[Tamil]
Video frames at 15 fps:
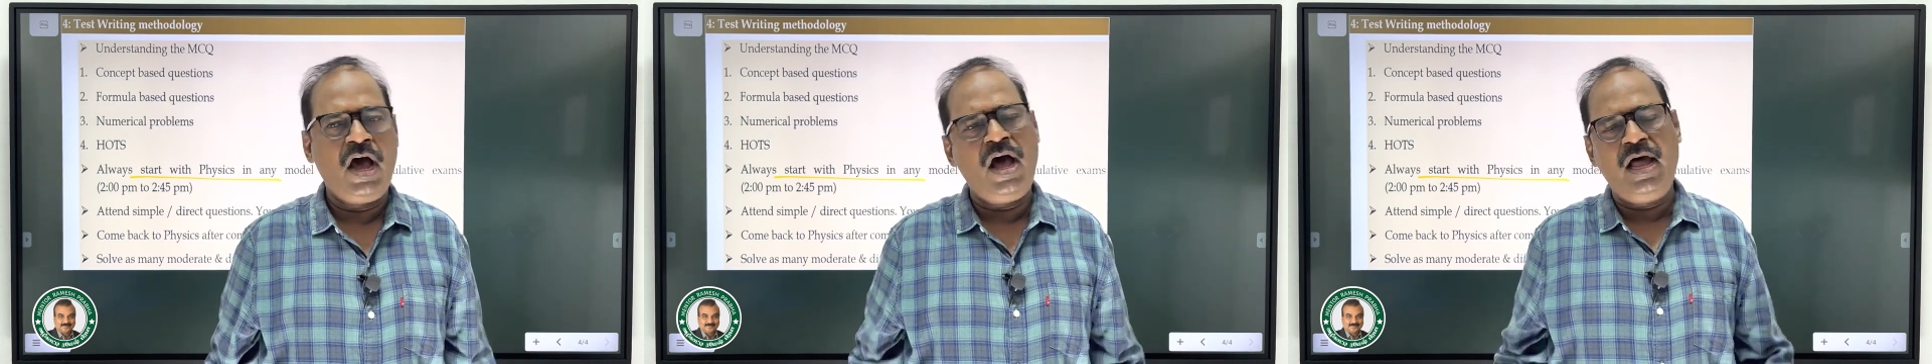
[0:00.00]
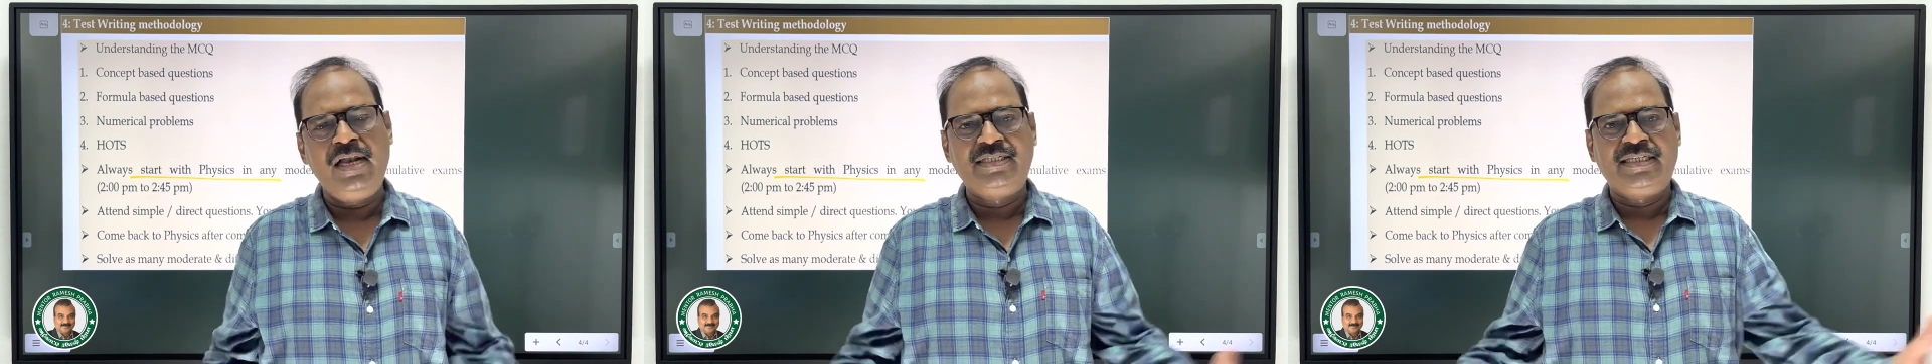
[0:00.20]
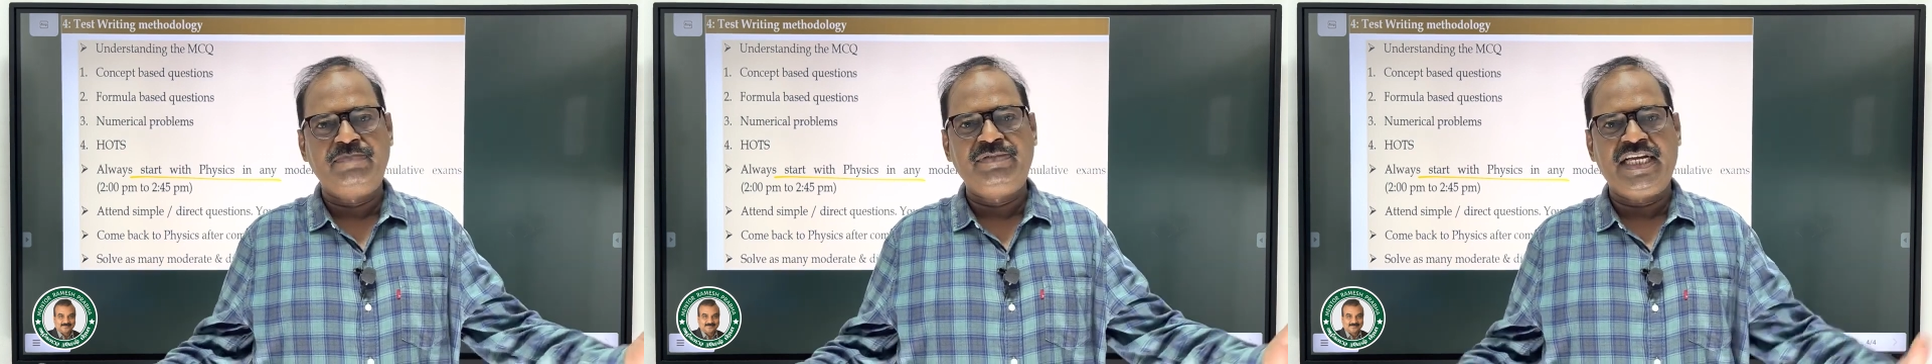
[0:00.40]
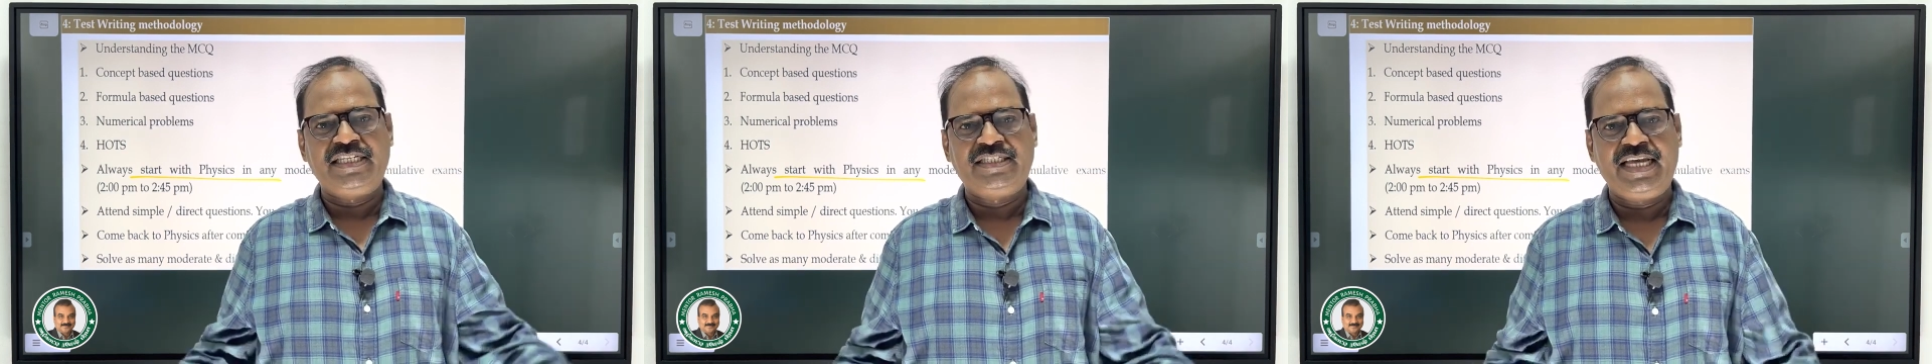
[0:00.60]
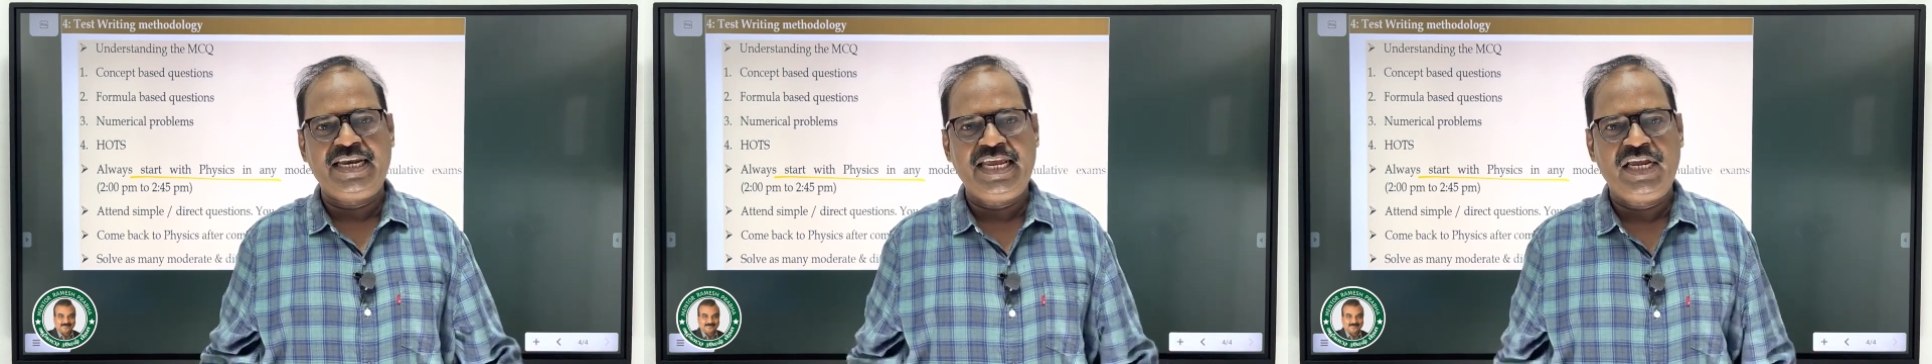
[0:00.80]
ஆல்
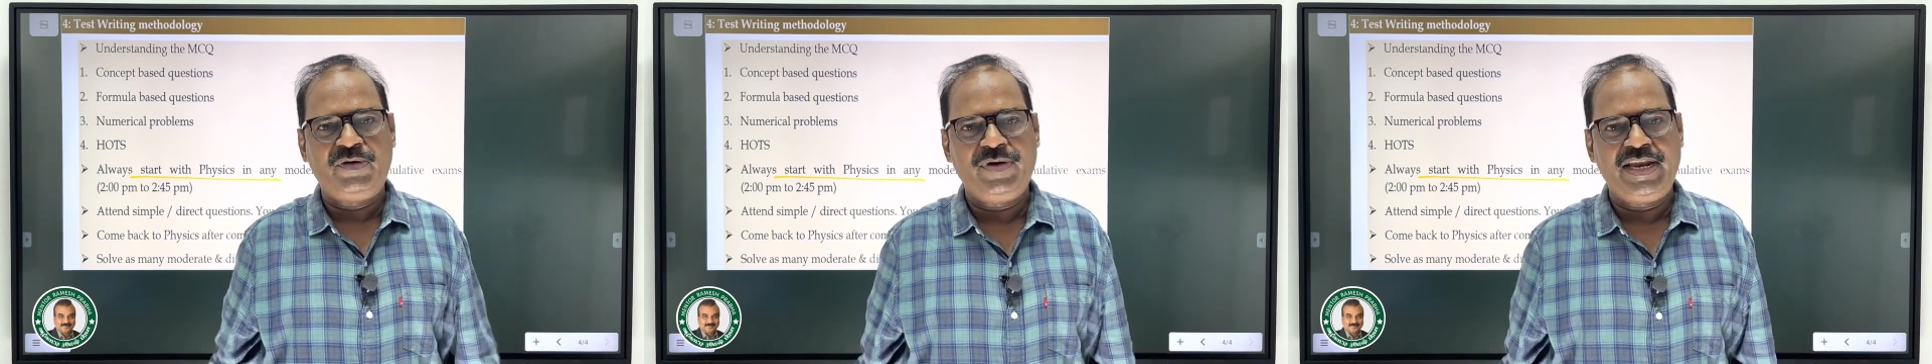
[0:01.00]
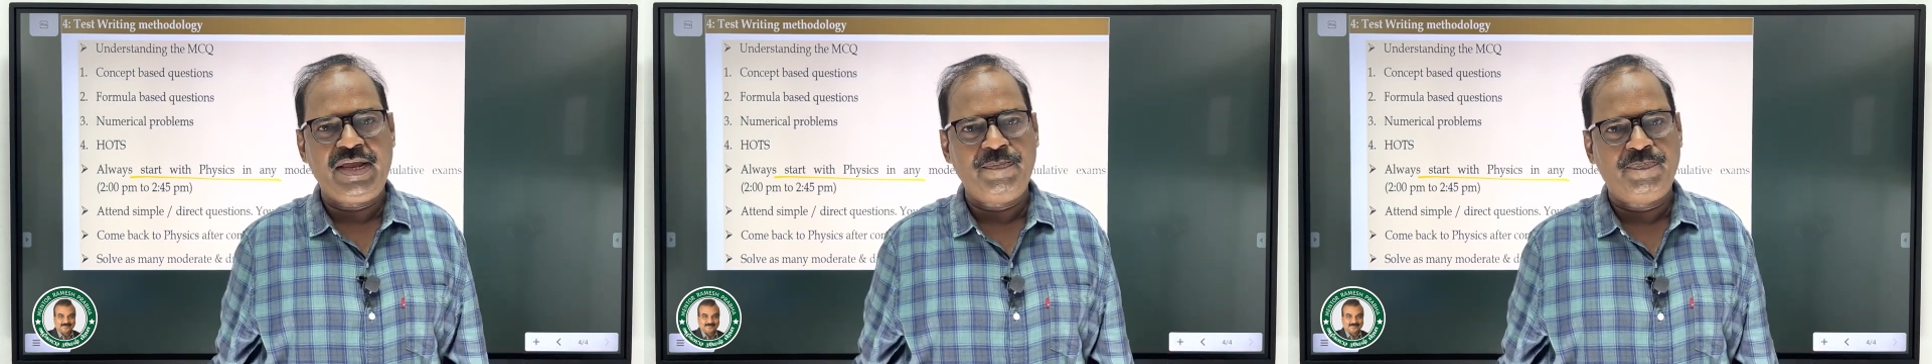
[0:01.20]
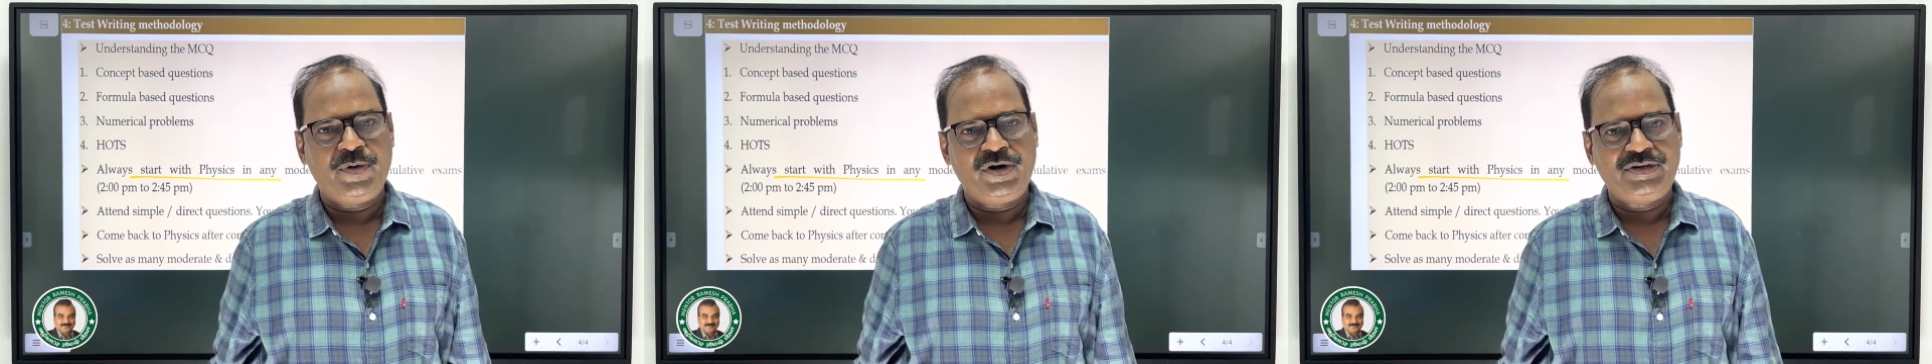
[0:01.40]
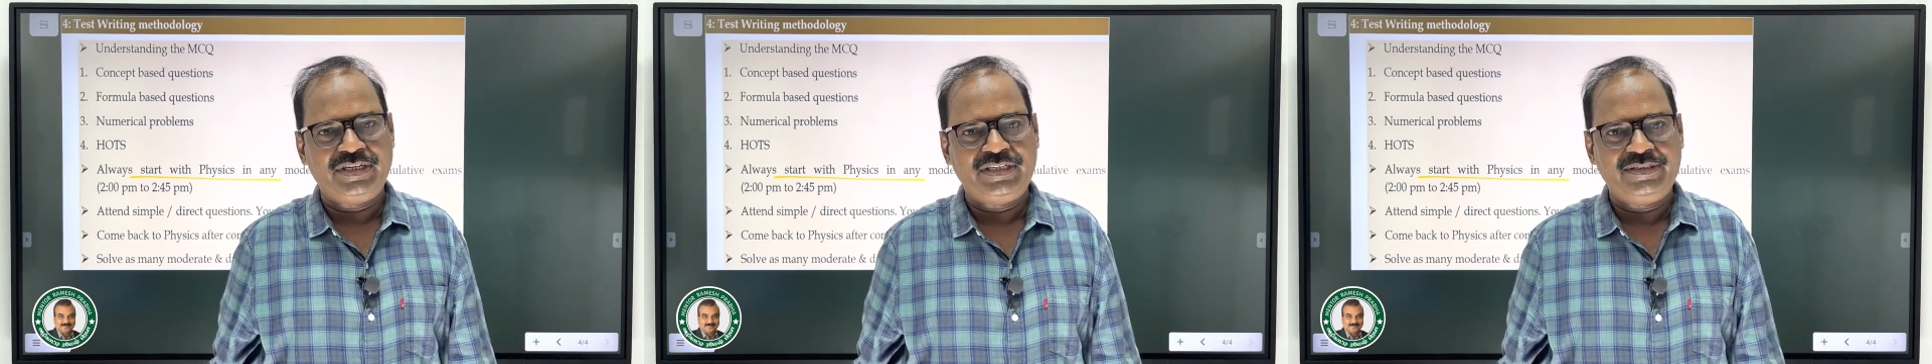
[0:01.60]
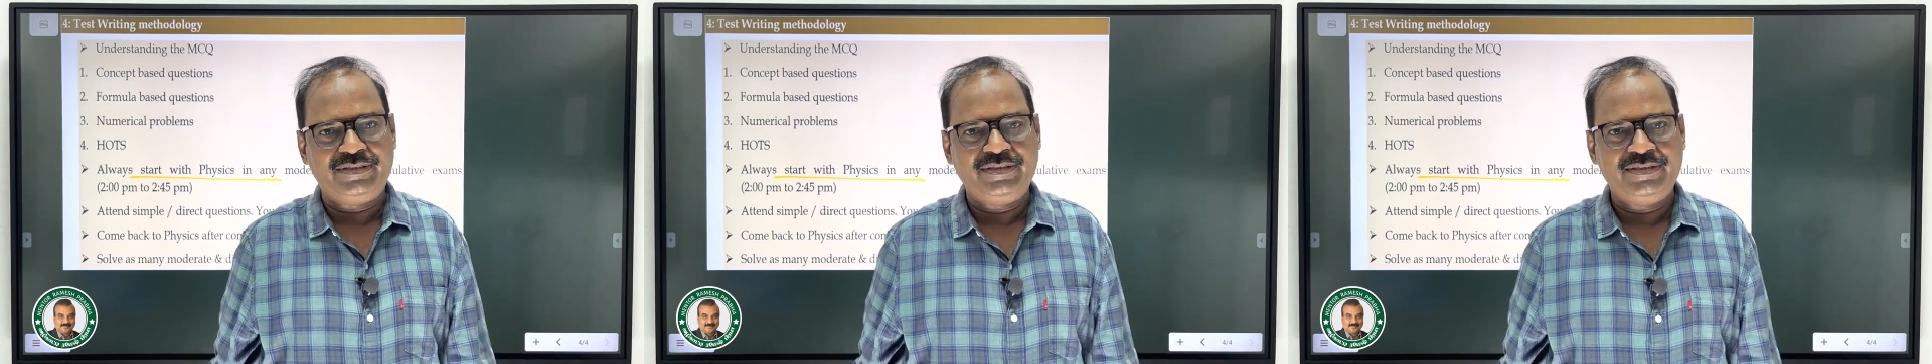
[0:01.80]
சப்ஜெக்ட்ஸ் ஆர் ஈக்குவலி
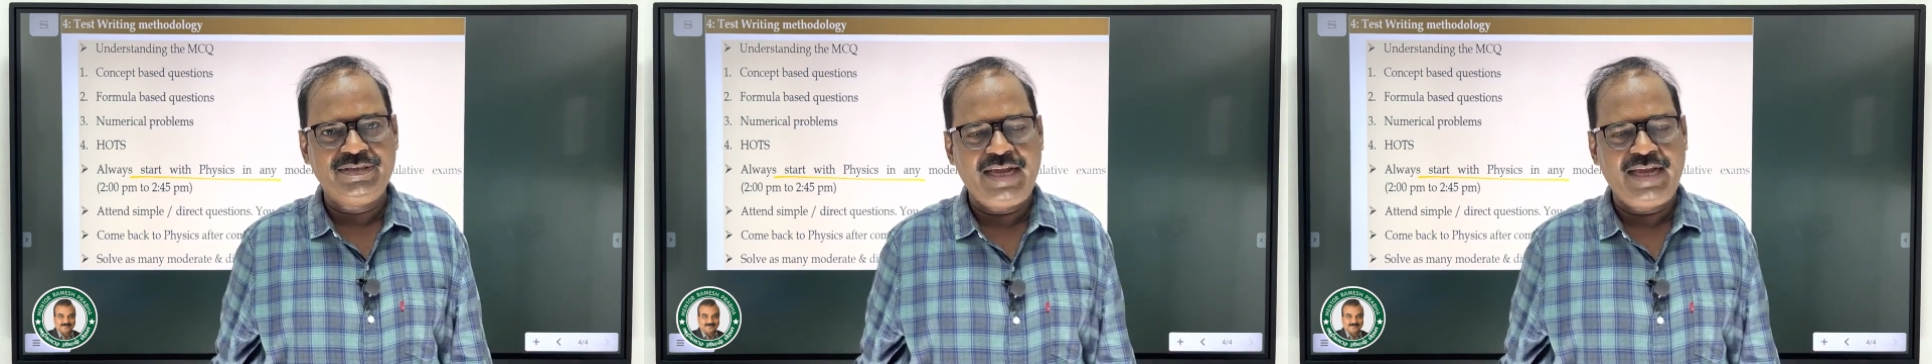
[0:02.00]
இம்பார்ட்டண்ட்